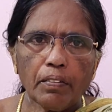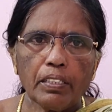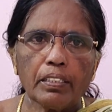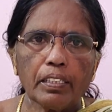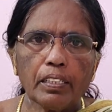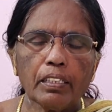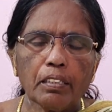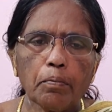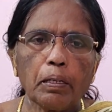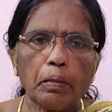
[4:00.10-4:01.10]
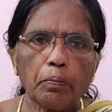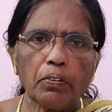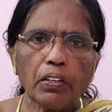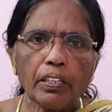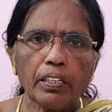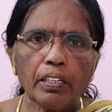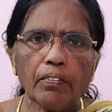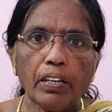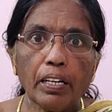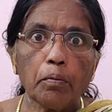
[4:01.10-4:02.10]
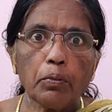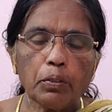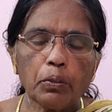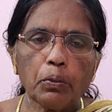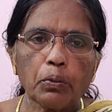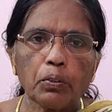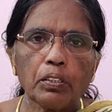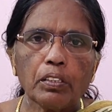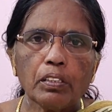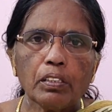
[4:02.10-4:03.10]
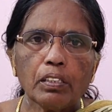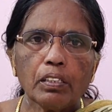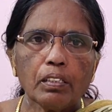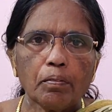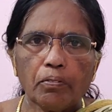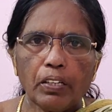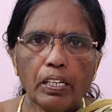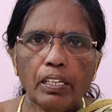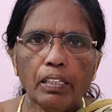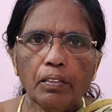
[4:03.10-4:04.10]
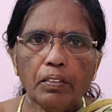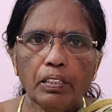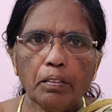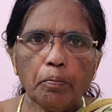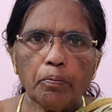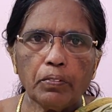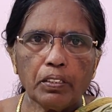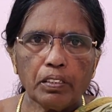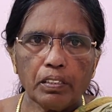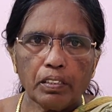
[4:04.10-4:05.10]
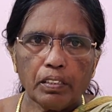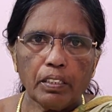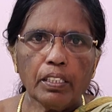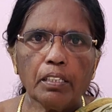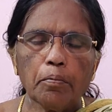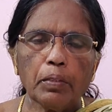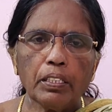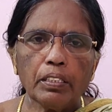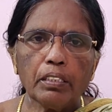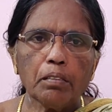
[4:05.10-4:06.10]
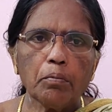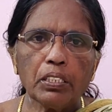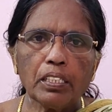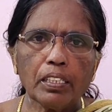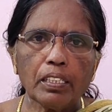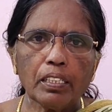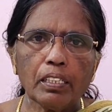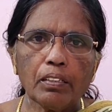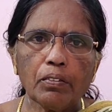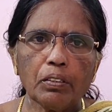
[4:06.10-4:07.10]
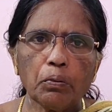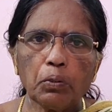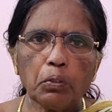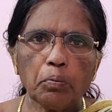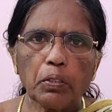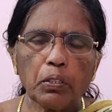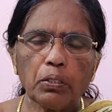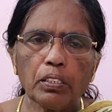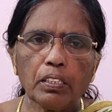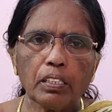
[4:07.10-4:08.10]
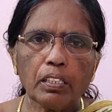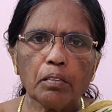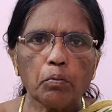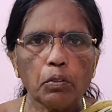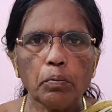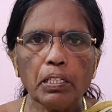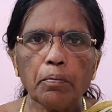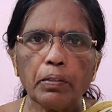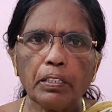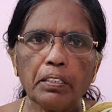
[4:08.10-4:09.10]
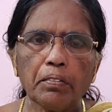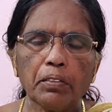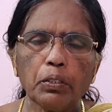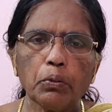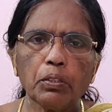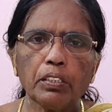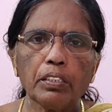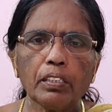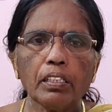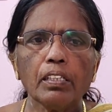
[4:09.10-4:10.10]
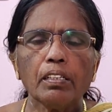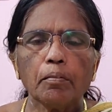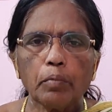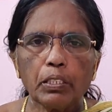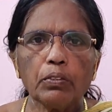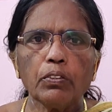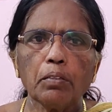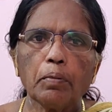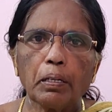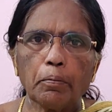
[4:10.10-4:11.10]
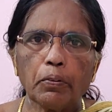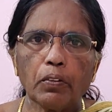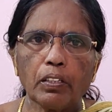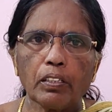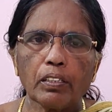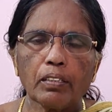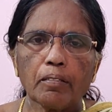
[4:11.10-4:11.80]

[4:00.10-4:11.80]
தவறை செய்கிறதுக்கு பயப்படுவாங்க ஏன்னா வேலை போயிடும் வேலையை வந்து நீக்கம் பண்ணி திரும்ப சேர்க்குறதுல ஒன்றும் பிரயோஜனம் கிடையாது முழுமையாக பணியை விட்டு தூக்கிட்டால் மற்றவங்க பயப்படுவாங்க